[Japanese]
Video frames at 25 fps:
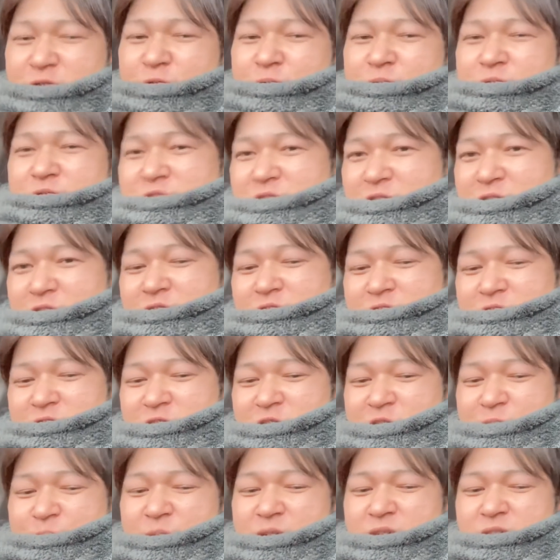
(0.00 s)
と思って。
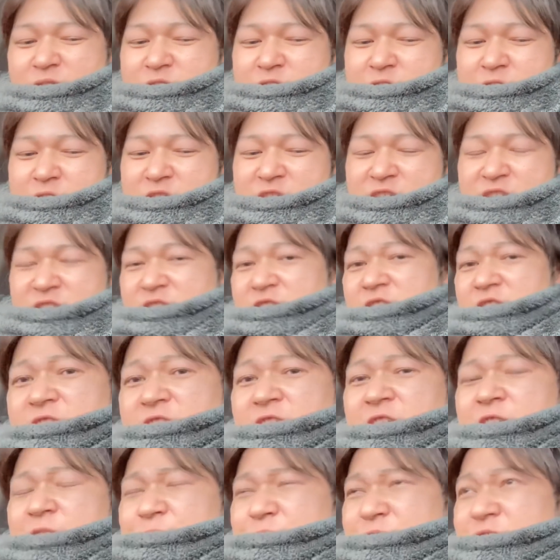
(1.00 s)
じゃあ今まででき
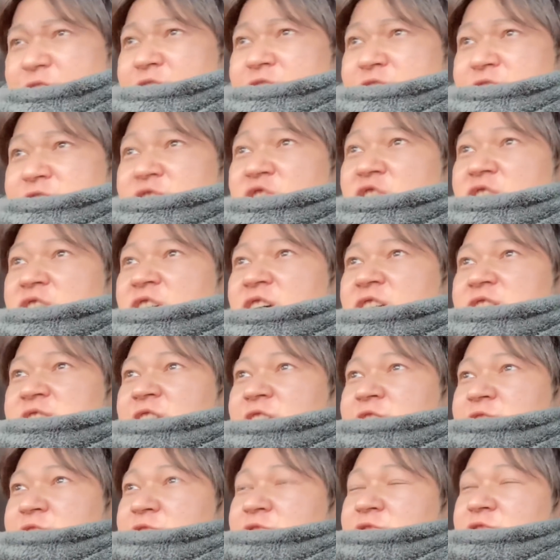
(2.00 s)
やんみたいな。再配
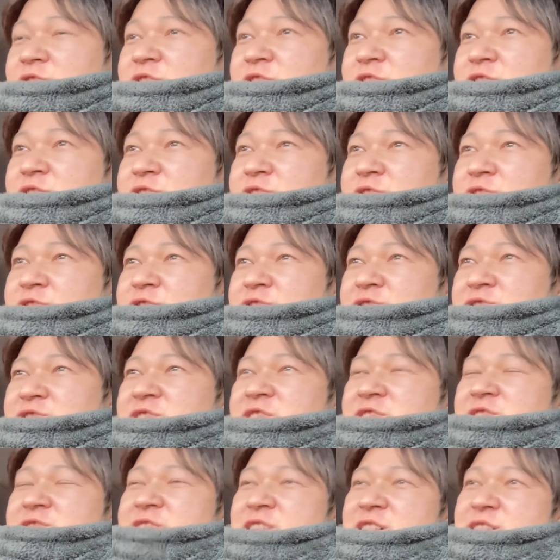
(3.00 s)
達し
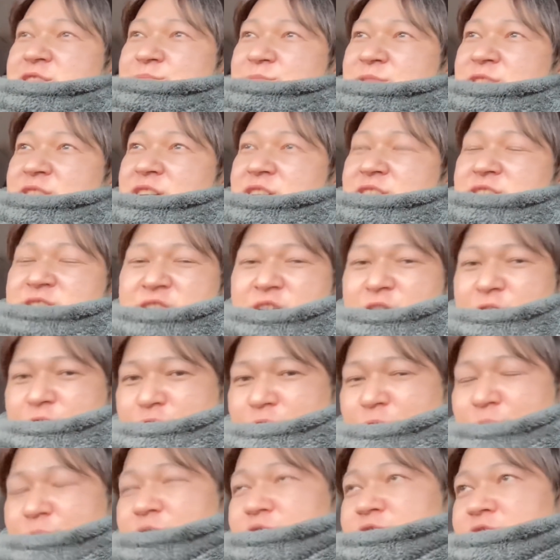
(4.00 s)
てた意味ないや
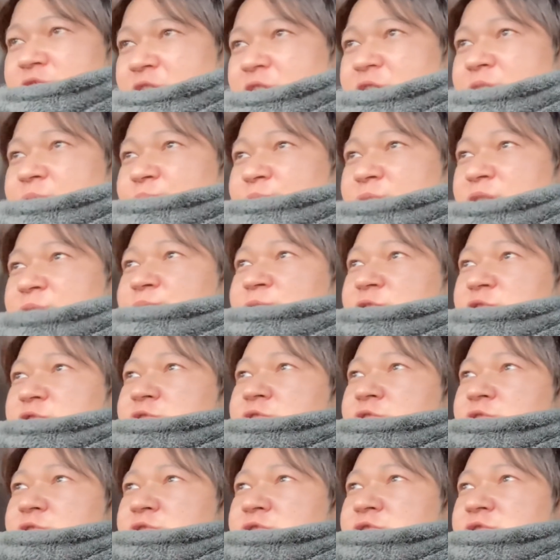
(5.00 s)
んと思って。まあもう
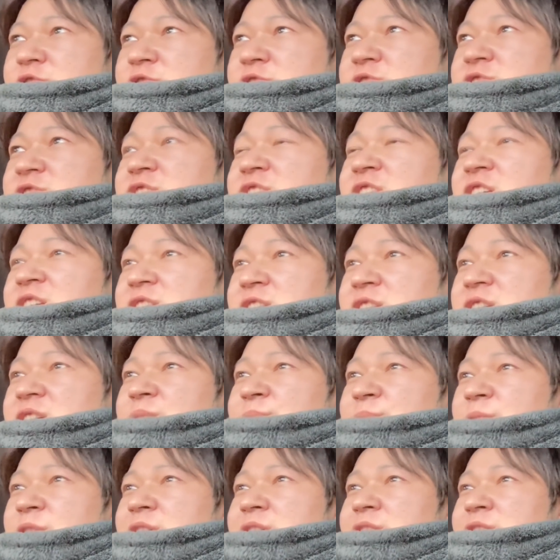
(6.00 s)
その時点
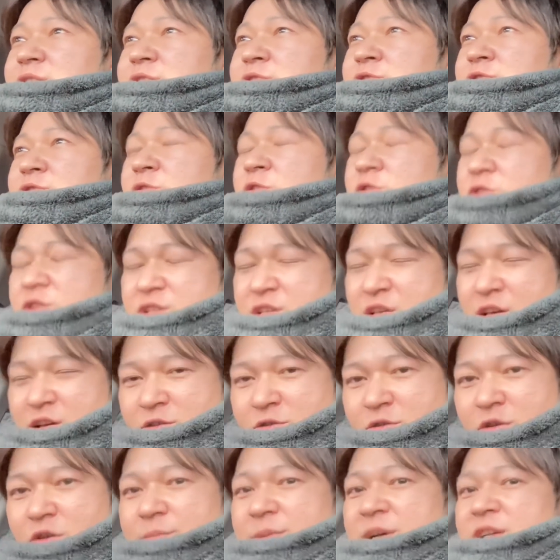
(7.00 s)
で、まあ、これ
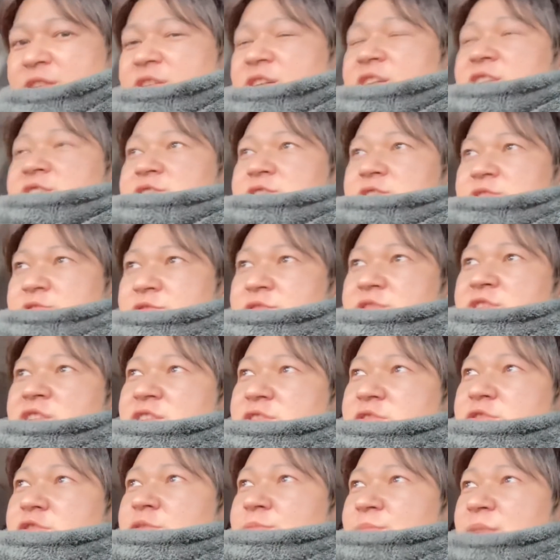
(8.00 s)
結構前の話ですよ。
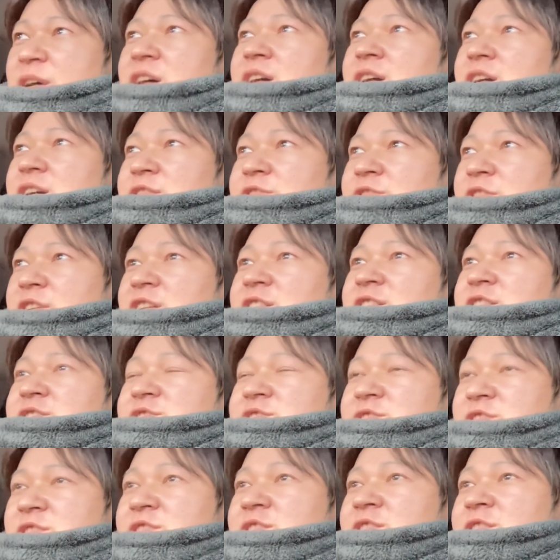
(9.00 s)
結構前の
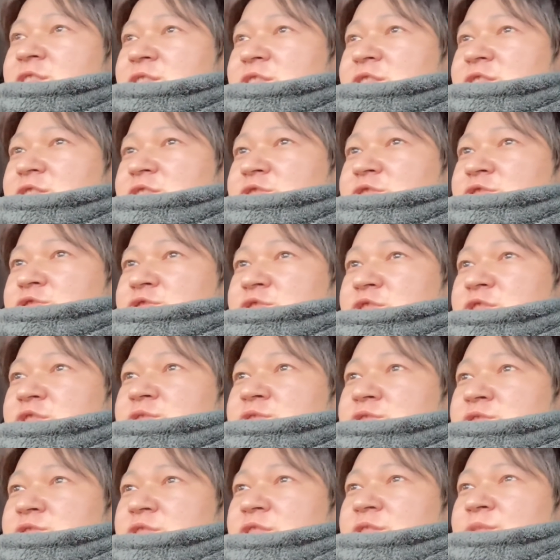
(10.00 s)
話で、
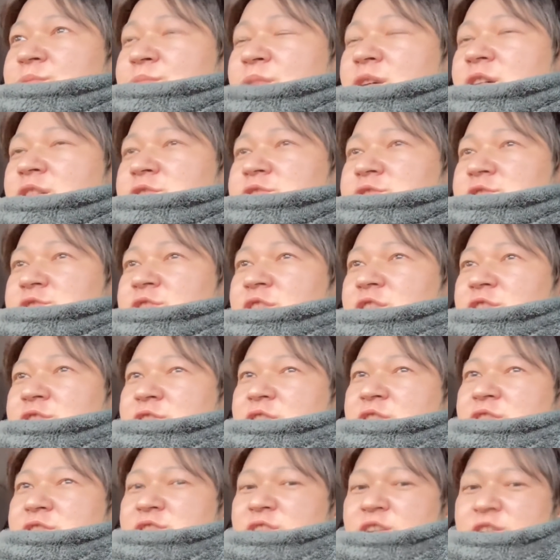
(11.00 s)
で、今までじゃあ
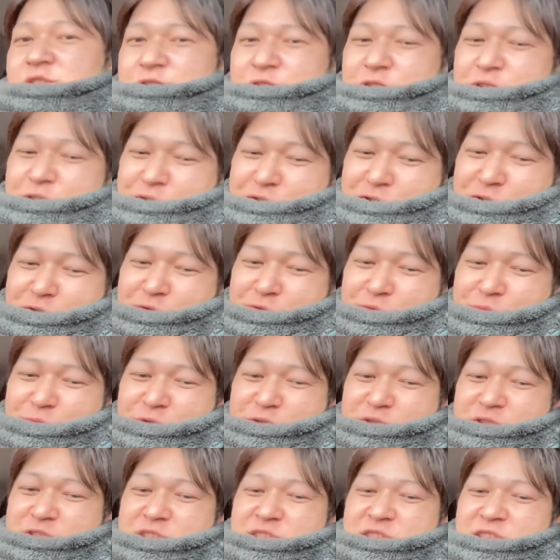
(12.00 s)
何やってんって
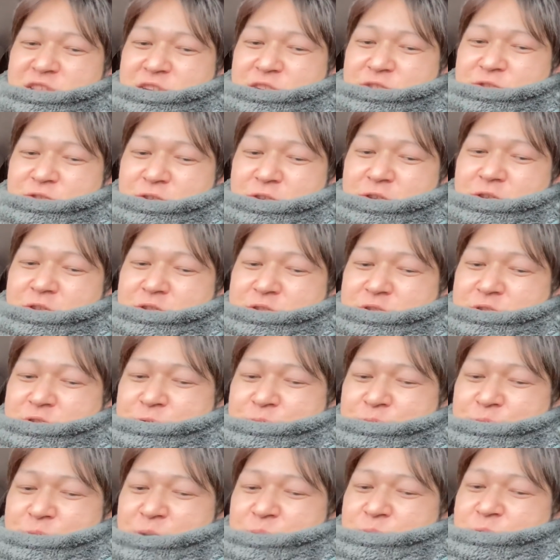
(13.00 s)
思ってたけど、
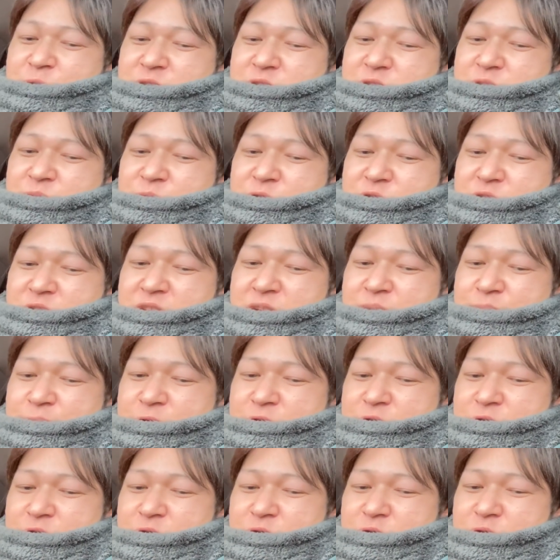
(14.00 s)
まあ別にもう何
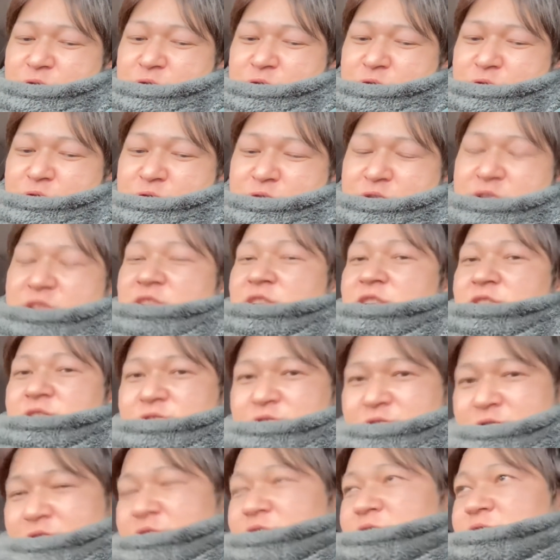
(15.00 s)
も言ってないん
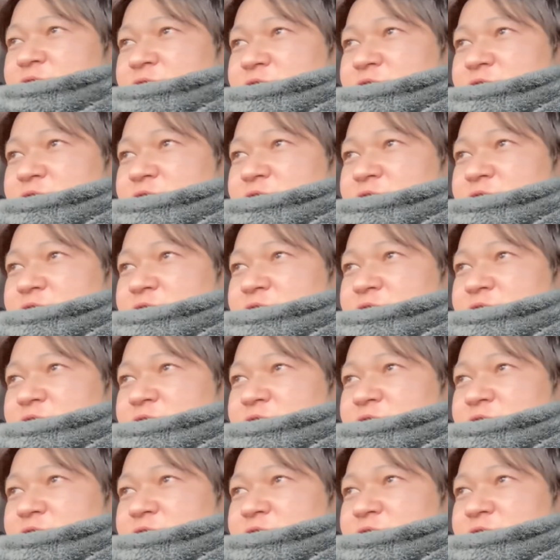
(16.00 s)
ですよ。